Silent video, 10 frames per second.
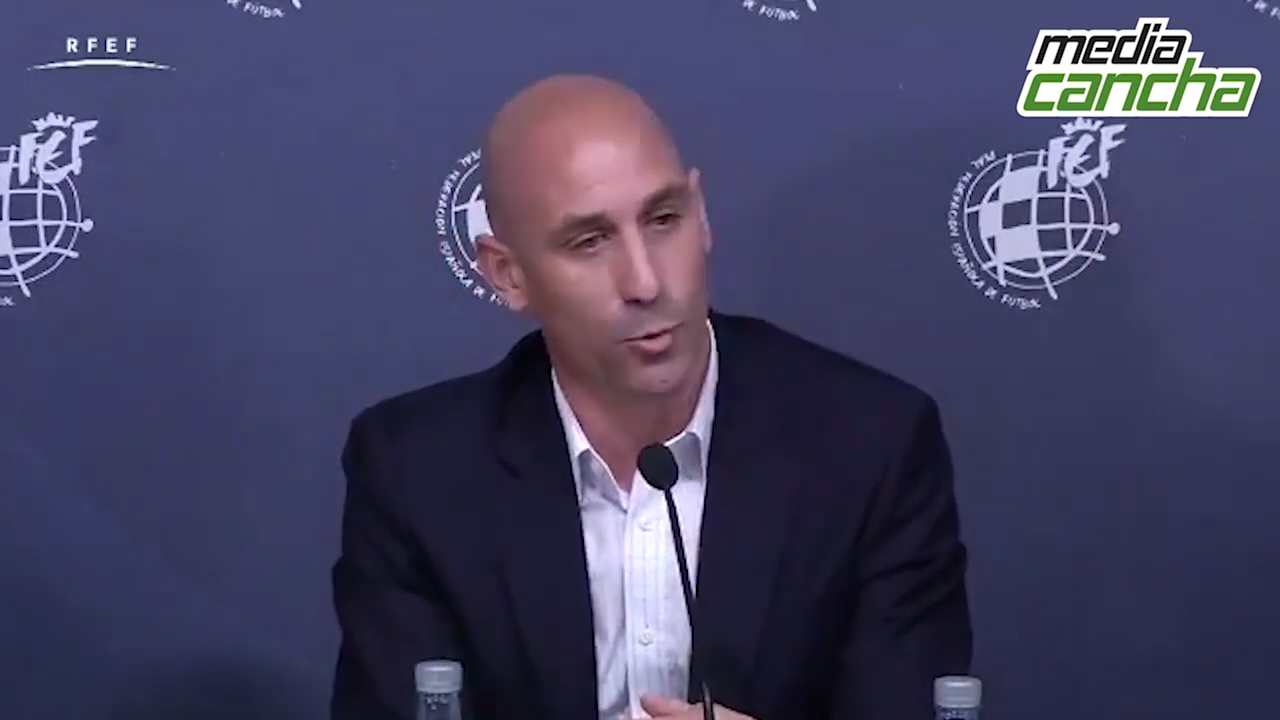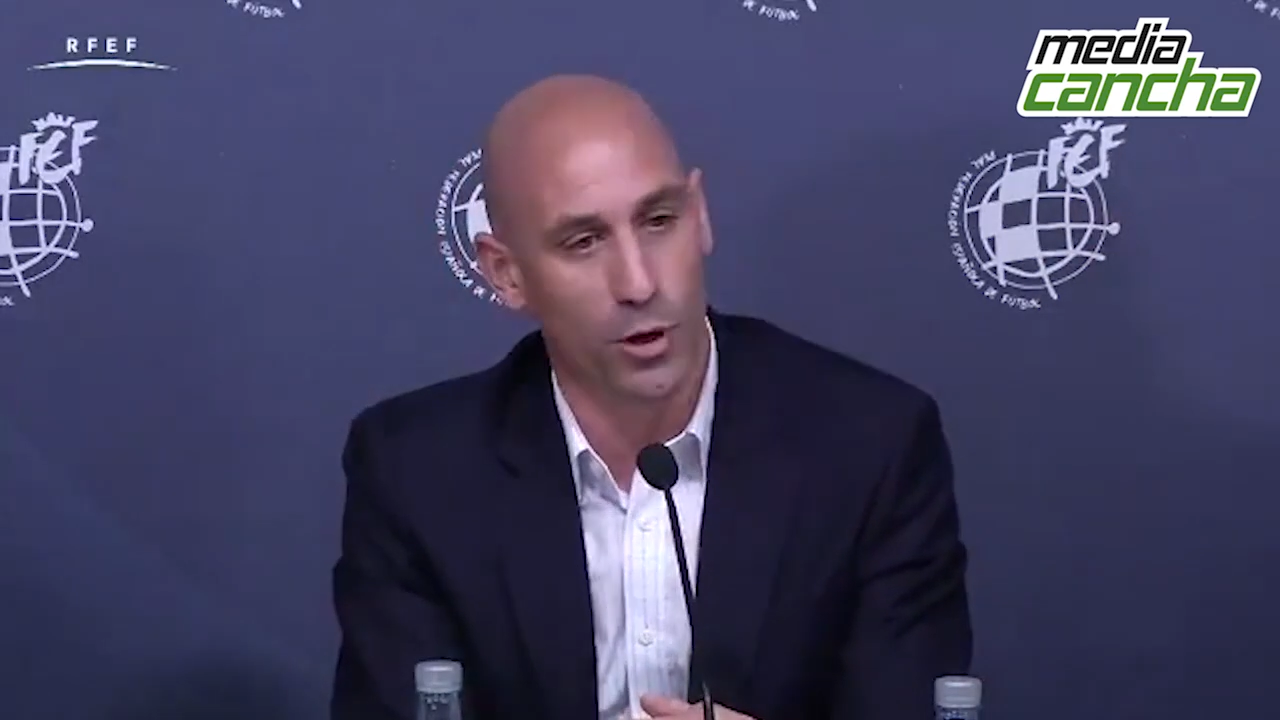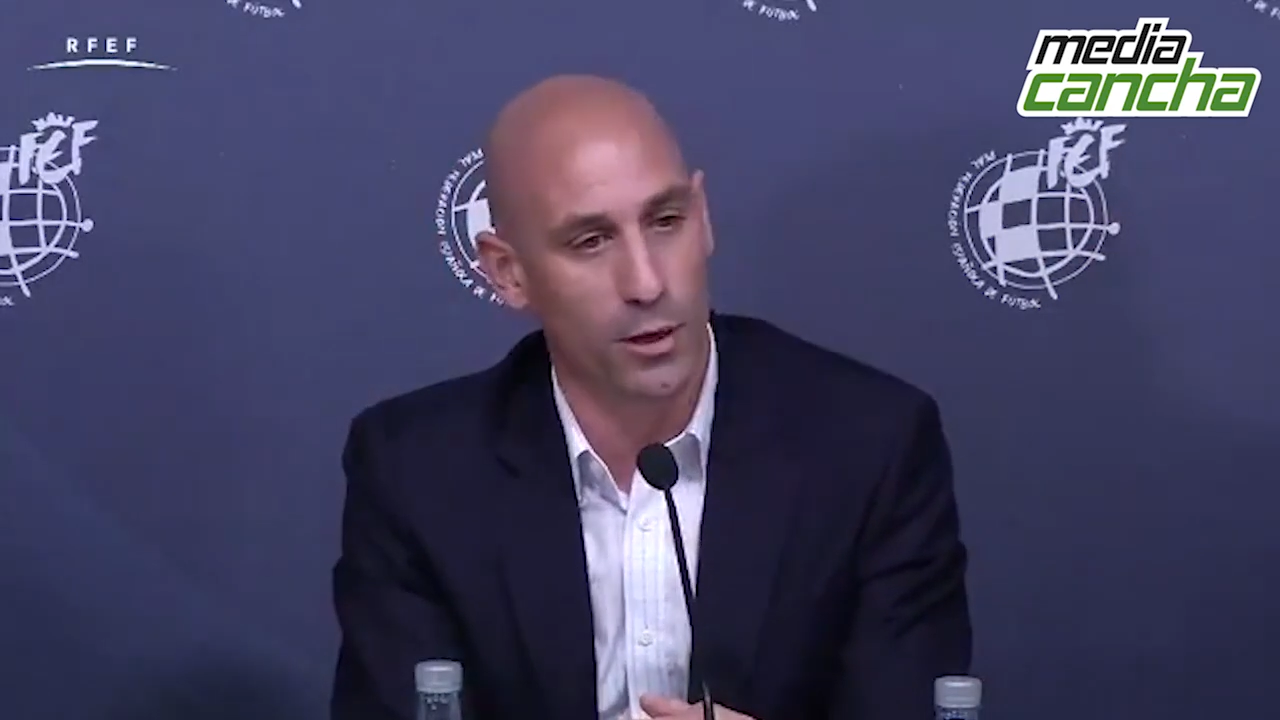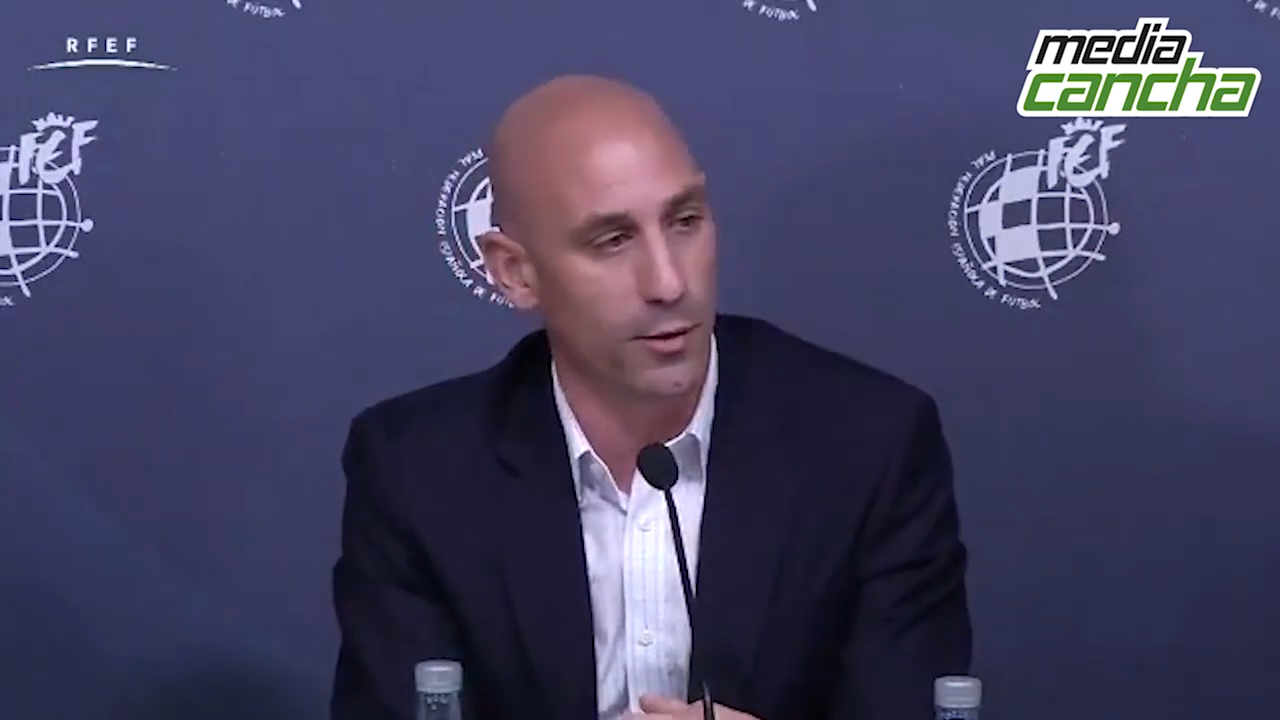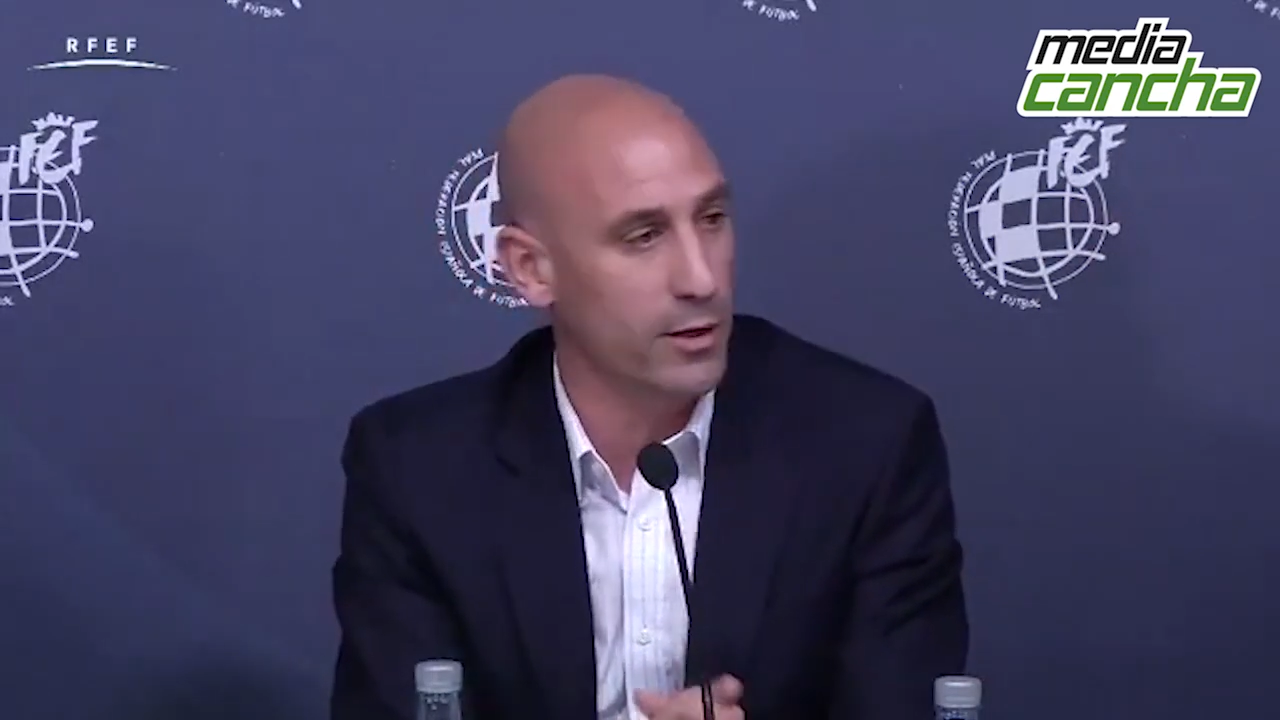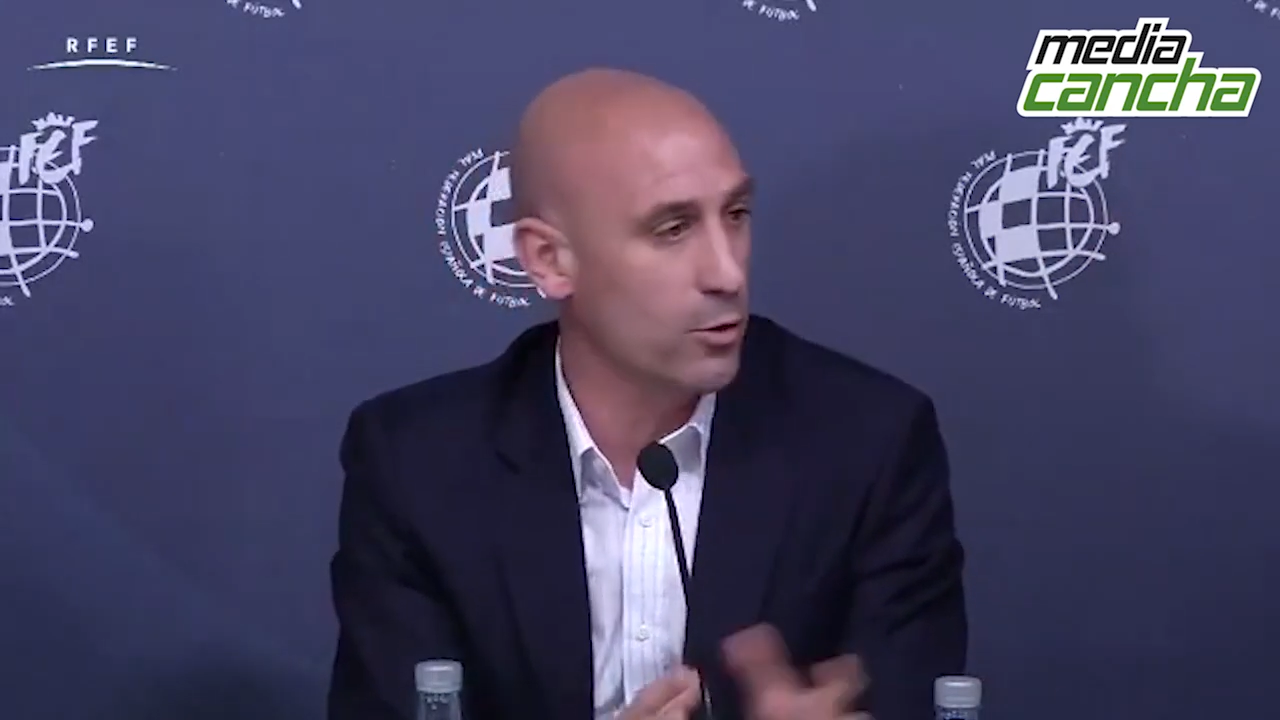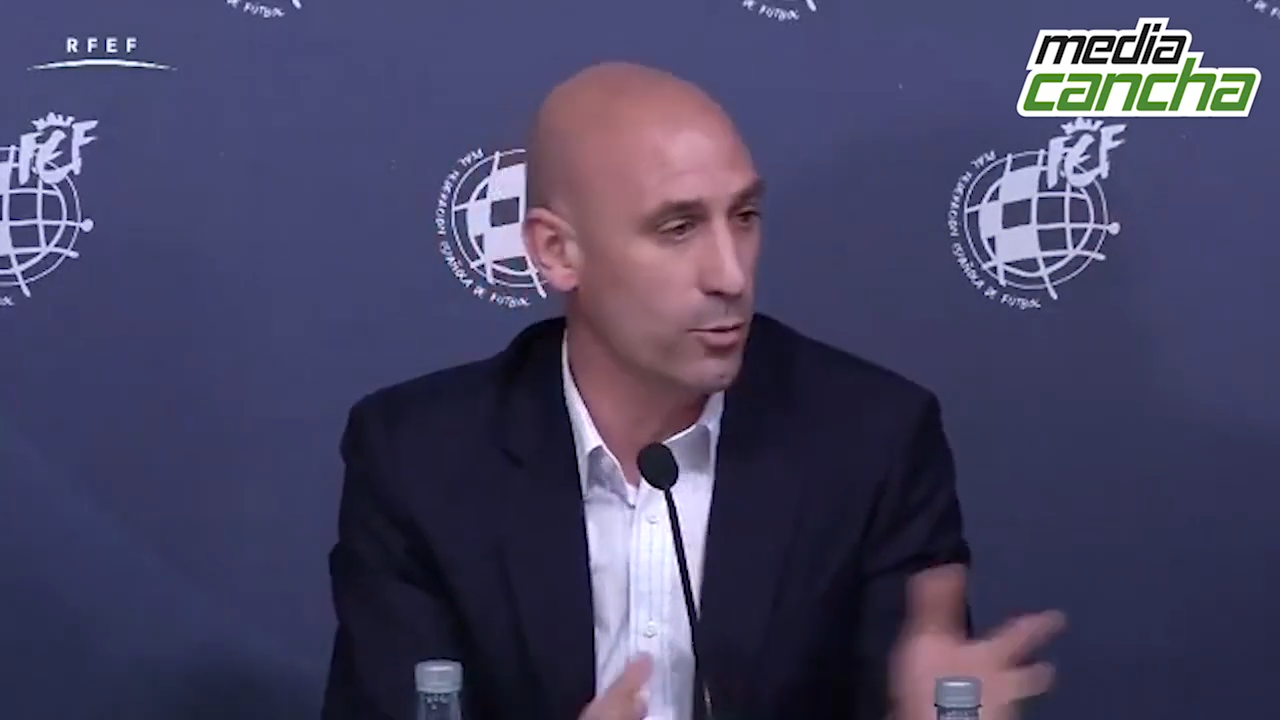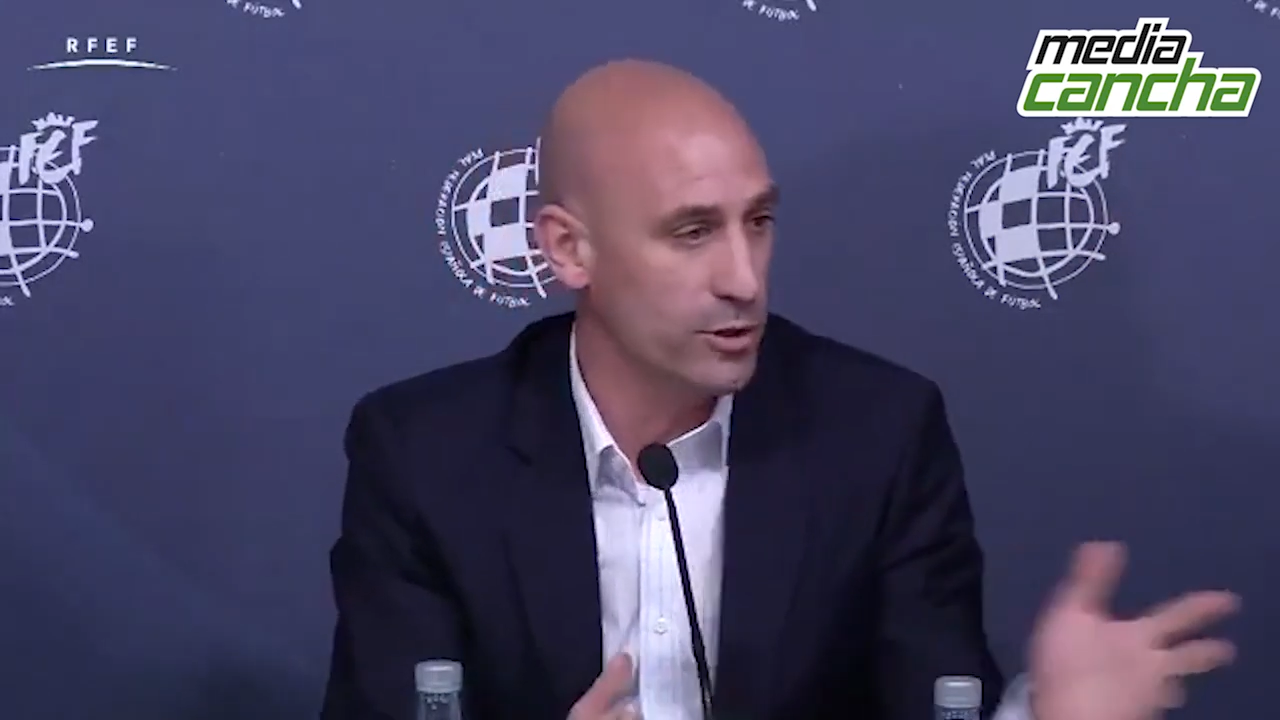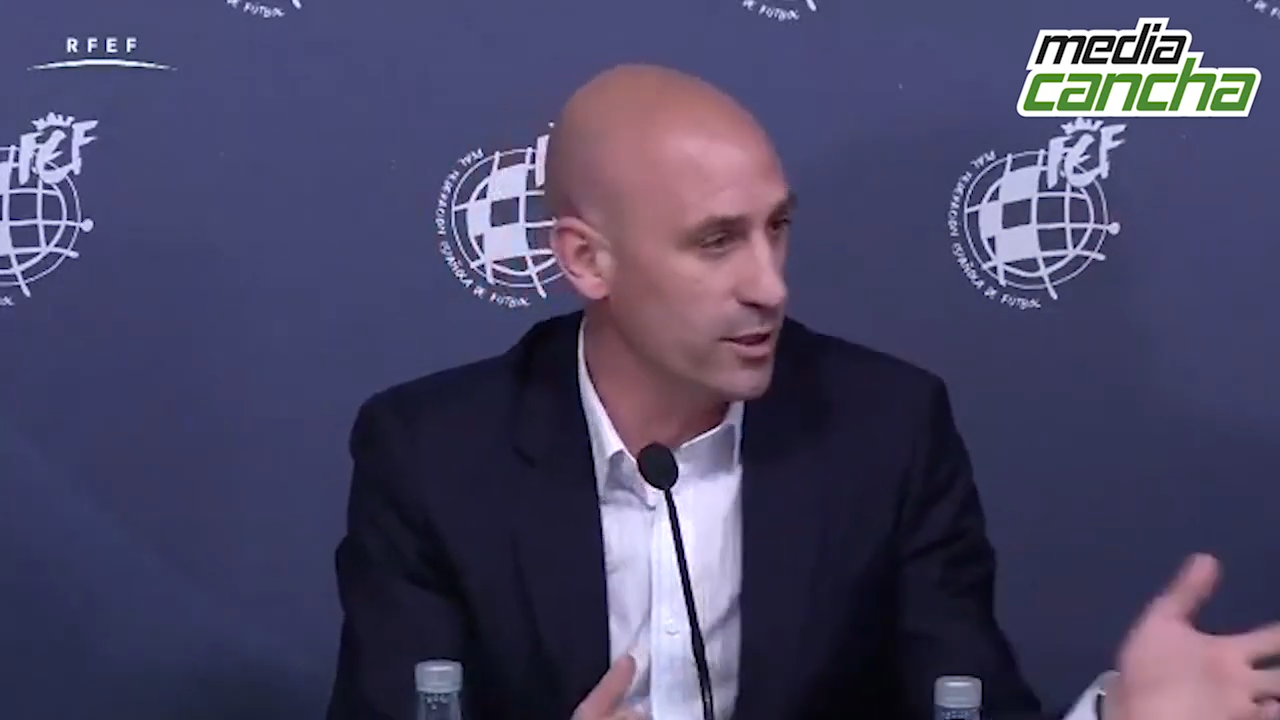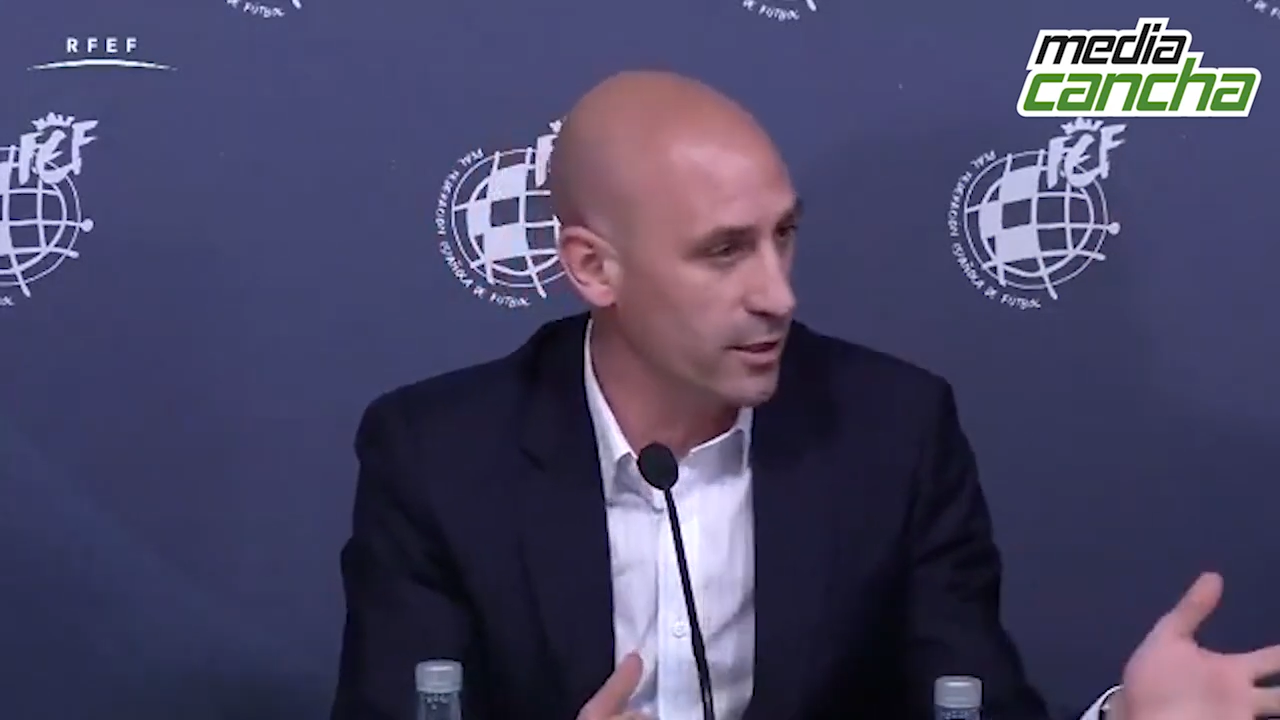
imborrable.